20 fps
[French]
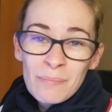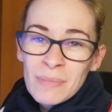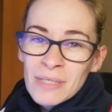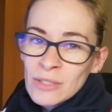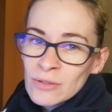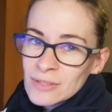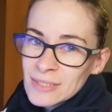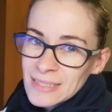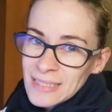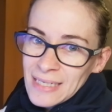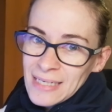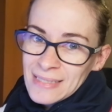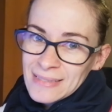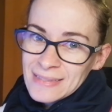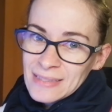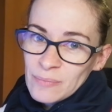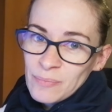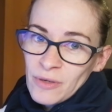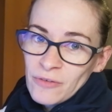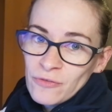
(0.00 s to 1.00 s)
Et dans ce cas-là,
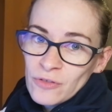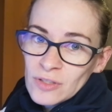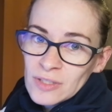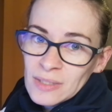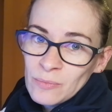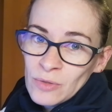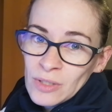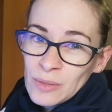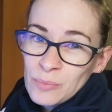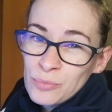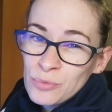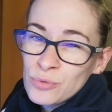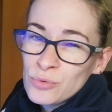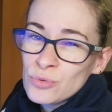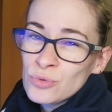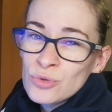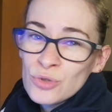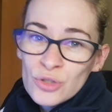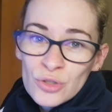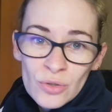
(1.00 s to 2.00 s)
ce n'est pas forcément les
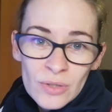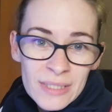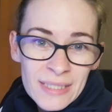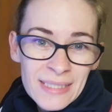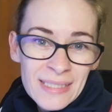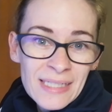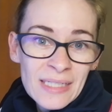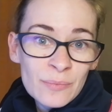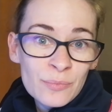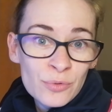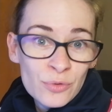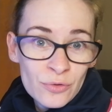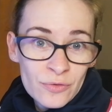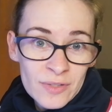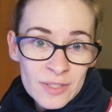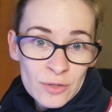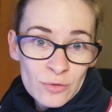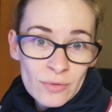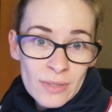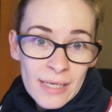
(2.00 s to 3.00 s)
plus jolis, les plus
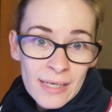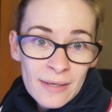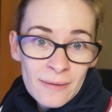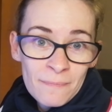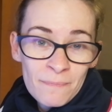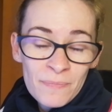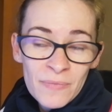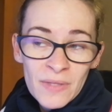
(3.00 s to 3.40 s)
visuels.